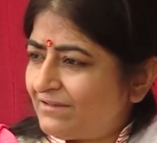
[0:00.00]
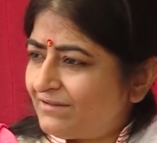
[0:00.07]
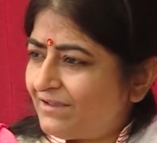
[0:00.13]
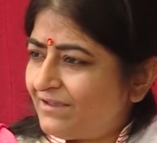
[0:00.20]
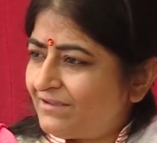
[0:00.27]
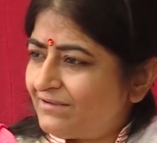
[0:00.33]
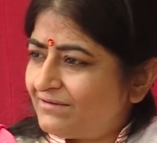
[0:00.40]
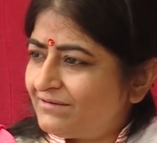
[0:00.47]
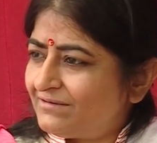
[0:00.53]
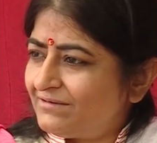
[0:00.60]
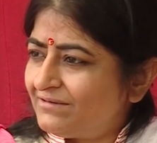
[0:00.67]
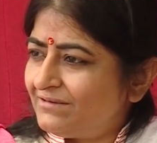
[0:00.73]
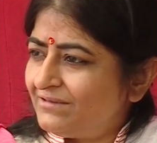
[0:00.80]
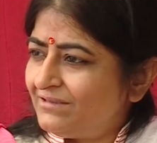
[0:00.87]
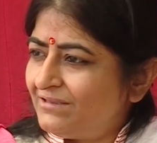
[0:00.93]
आता
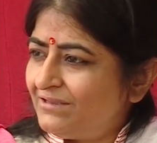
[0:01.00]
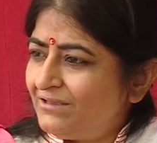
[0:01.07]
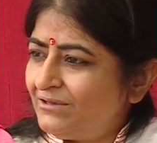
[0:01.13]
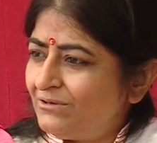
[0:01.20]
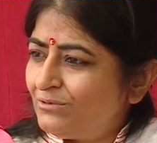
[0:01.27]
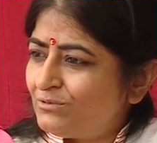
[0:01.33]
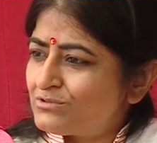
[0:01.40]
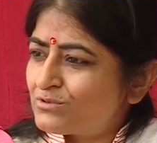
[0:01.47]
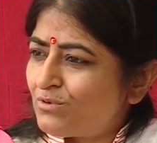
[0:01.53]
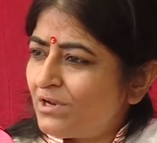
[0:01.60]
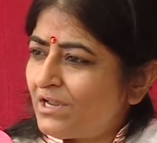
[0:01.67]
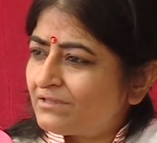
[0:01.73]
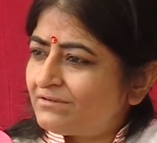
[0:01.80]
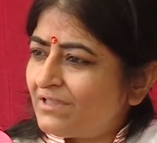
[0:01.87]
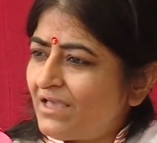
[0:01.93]
है उसको
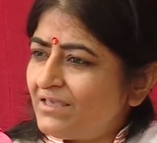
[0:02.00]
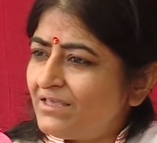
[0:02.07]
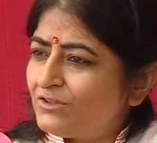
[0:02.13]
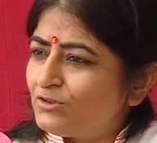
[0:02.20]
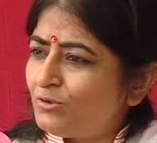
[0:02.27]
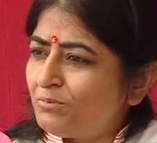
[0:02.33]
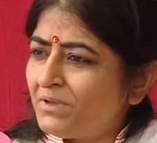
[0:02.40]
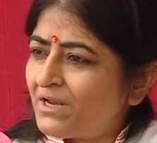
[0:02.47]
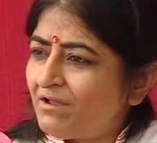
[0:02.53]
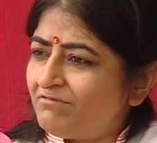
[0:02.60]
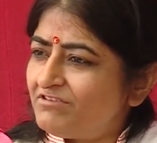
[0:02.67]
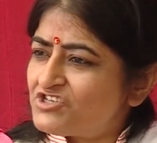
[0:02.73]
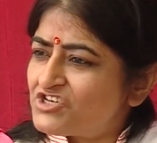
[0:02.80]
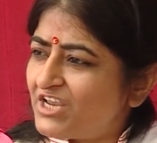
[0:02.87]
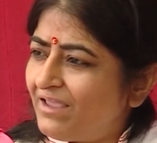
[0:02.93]
लगता है ये तो मेरा
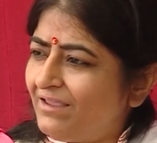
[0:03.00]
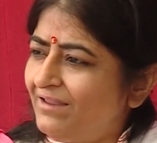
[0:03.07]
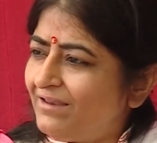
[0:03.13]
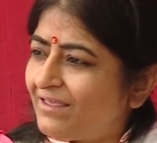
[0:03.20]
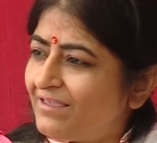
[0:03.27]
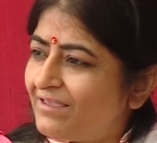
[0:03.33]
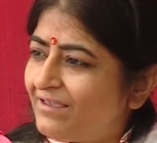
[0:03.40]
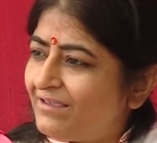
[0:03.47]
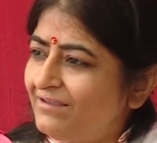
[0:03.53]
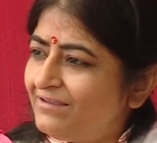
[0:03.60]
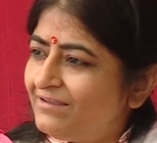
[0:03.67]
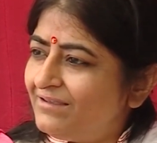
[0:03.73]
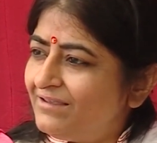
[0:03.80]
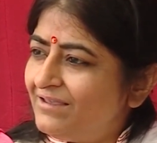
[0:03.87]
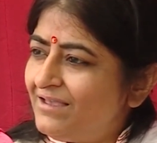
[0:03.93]
विषय ही नहीं है
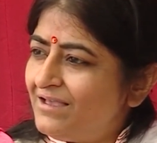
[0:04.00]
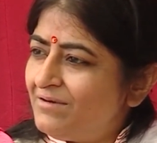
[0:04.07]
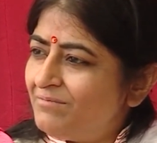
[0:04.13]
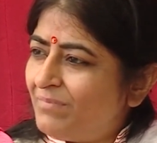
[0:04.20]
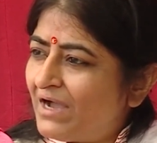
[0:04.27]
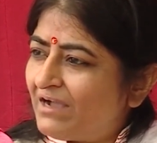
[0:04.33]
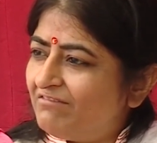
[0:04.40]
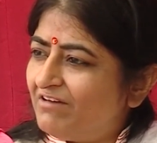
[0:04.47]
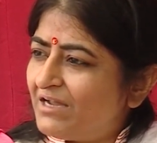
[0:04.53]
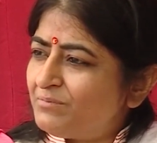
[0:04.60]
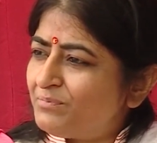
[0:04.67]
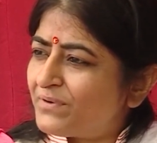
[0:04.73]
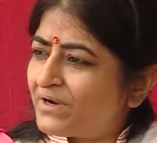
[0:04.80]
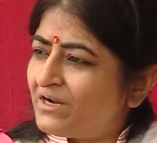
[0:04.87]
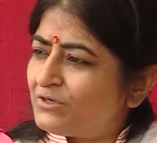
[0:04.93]

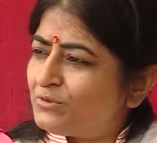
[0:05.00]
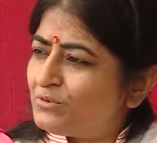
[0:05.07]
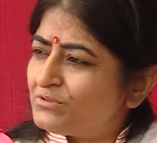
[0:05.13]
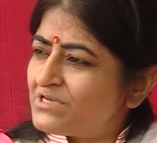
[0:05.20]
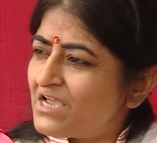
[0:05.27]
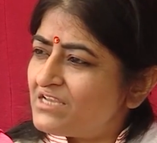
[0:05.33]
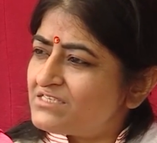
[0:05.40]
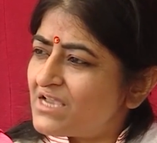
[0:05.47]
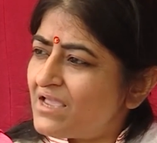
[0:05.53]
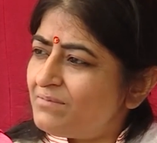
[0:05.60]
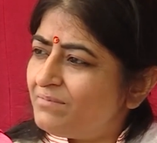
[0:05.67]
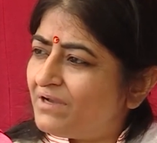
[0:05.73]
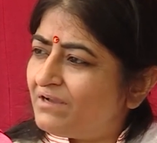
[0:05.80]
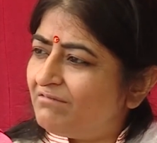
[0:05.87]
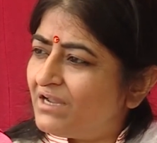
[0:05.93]
भगवान प्रकट हो जाए
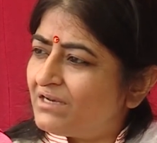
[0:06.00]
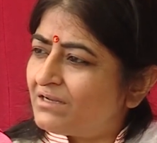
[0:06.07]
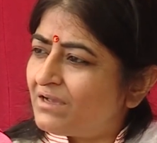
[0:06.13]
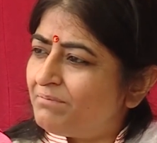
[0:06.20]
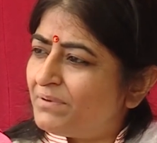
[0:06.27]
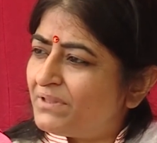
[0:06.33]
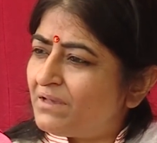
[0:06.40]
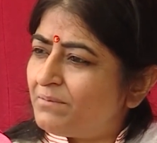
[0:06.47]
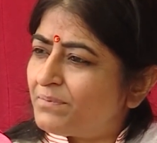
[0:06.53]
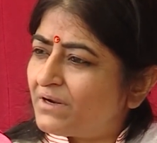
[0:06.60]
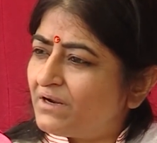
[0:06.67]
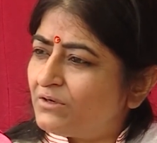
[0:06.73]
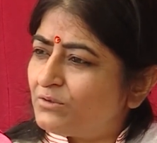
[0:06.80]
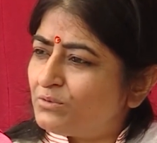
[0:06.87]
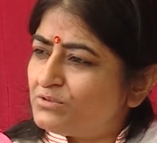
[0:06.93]
चाहे भगवान का पिता
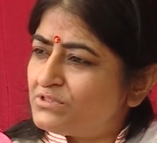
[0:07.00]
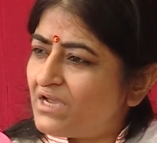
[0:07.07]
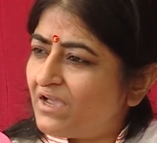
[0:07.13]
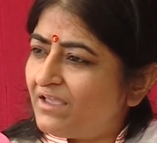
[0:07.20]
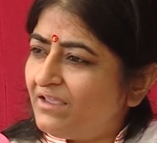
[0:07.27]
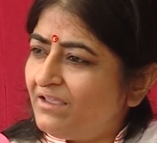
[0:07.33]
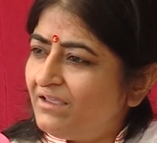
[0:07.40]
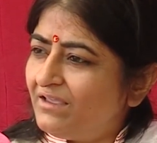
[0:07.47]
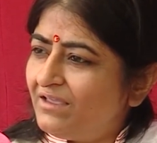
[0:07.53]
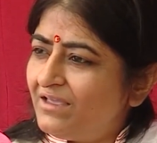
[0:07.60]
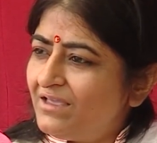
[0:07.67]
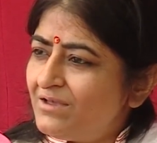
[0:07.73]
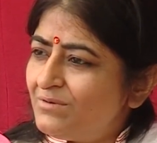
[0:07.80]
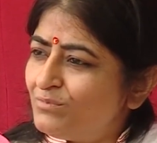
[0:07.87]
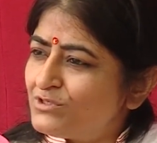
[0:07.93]
प्रकट हो जाए
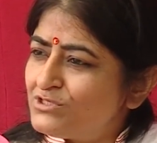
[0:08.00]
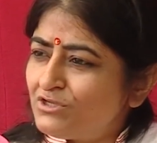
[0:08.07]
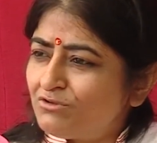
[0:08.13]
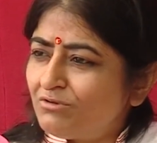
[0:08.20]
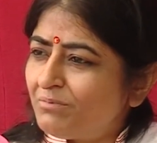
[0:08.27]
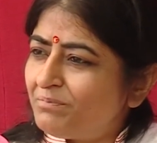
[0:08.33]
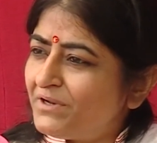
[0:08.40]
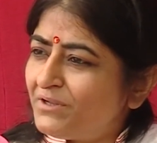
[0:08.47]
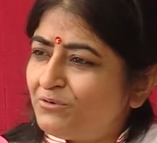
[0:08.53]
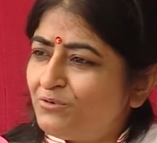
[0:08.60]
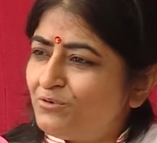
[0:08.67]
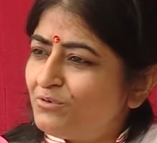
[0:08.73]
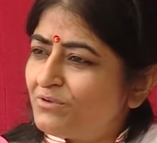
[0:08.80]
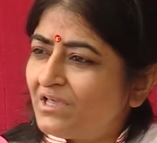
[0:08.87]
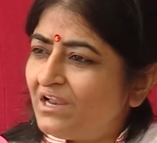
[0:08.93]
मुझे तो अपने
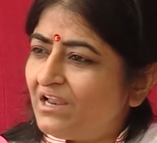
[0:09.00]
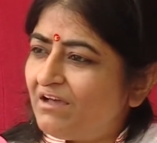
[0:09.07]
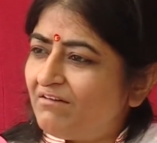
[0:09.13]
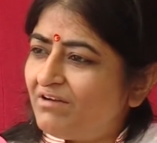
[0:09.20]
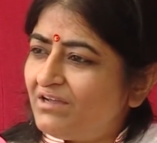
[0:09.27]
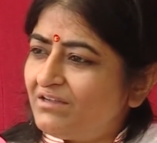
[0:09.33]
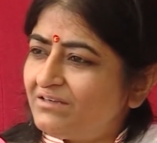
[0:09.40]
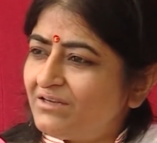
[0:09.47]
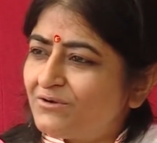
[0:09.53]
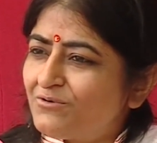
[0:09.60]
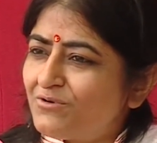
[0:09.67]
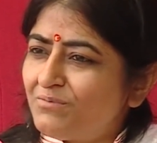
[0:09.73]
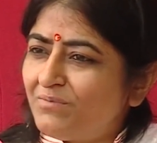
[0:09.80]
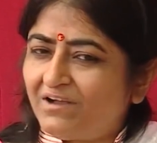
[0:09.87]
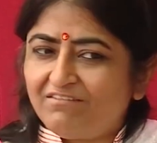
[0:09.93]
गुरु के अलावा न
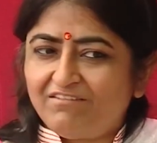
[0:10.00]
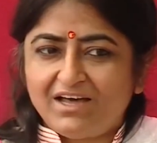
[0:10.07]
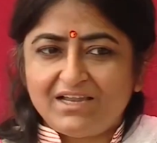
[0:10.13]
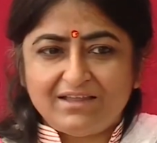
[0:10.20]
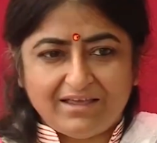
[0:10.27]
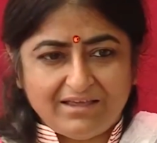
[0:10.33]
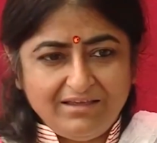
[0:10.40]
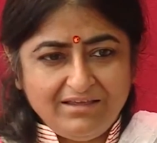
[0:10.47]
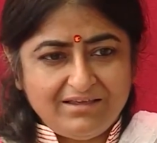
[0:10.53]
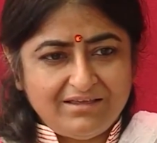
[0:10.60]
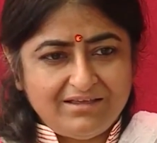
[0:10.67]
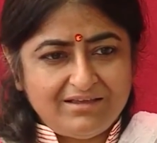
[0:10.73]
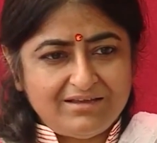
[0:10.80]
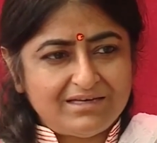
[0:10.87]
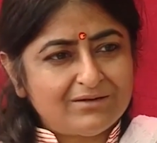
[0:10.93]
कोई भगवान है
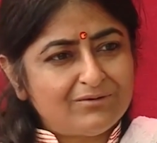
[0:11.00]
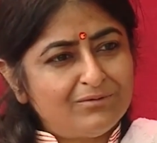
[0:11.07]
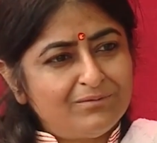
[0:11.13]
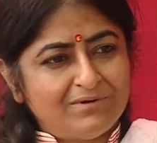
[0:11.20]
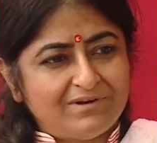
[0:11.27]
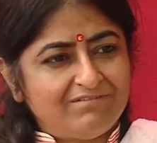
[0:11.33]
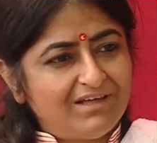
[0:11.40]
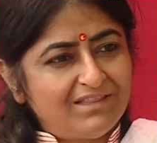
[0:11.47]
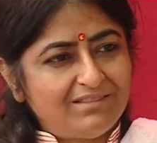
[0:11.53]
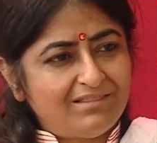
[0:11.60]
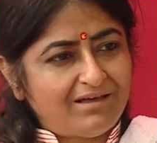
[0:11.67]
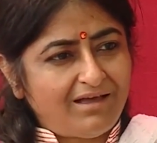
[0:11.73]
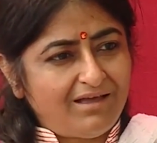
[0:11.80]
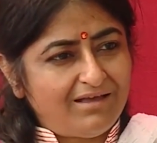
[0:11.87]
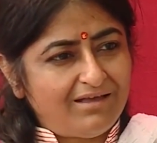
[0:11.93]
न कोई भगवान
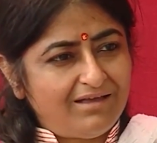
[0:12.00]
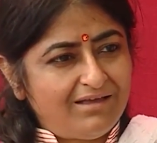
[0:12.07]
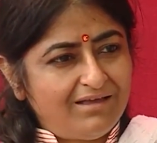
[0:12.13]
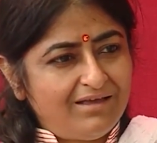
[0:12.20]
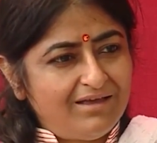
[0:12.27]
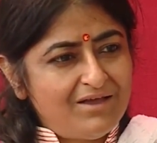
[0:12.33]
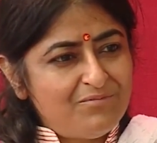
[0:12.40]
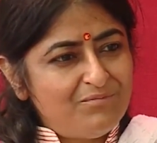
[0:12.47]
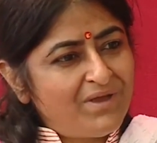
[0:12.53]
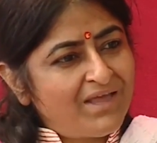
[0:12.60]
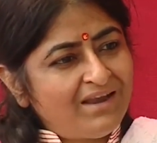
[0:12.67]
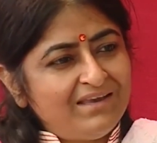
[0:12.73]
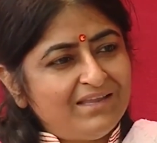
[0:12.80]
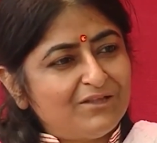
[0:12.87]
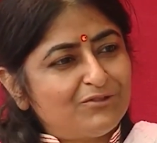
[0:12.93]
था
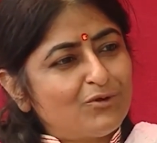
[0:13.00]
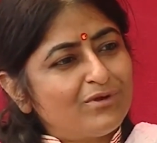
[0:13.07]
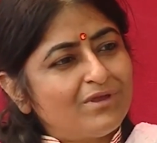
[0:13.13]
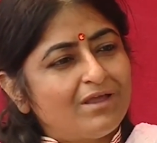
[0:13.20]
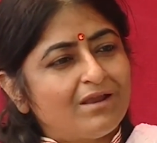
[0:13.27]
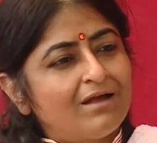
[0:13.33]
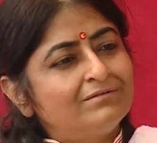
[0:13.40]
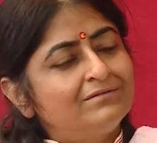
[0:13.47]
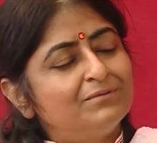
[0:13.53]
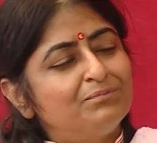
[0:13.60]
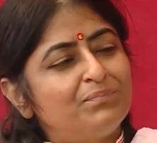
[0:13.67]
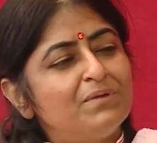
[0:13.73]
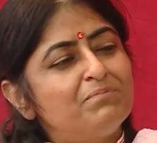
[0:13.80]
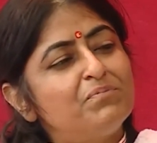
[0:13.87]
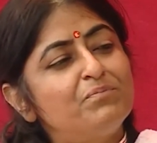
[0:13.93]
मेरे लिए तो ये रक्त
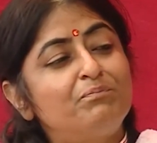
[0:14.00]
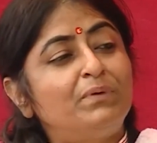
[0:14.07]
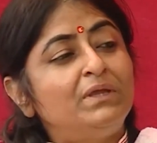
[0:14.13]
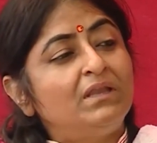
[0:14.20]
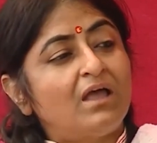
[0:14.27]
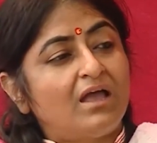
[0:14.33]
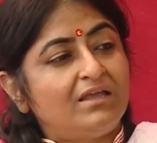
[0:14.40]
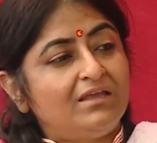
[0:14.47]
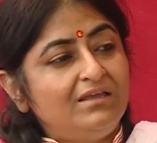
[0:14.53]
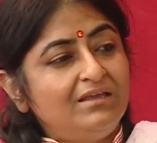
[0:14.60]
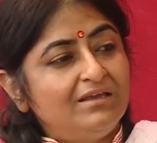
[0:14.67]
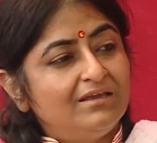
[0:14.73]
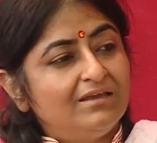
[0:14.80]
पी पीना ही